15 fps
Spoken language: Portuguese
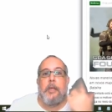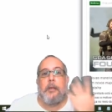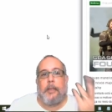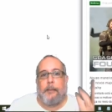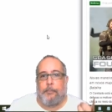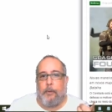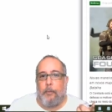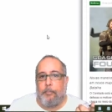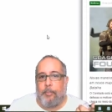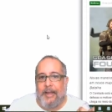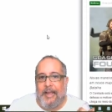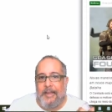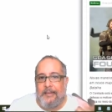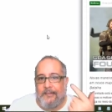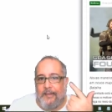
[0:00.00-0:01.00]
Capitão
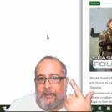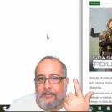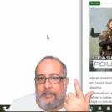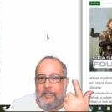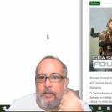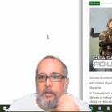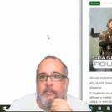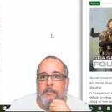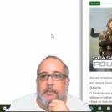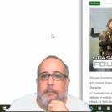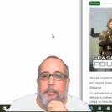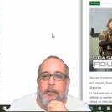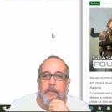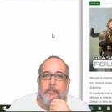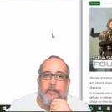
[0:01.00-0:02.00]
Price lidera a nova
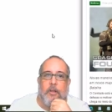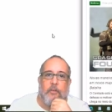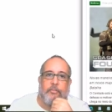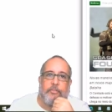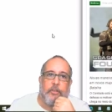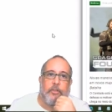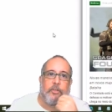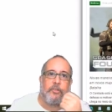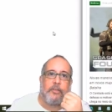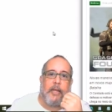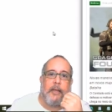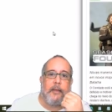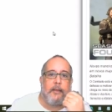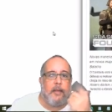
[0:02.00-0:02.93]
temporada de Call of Duty, tá?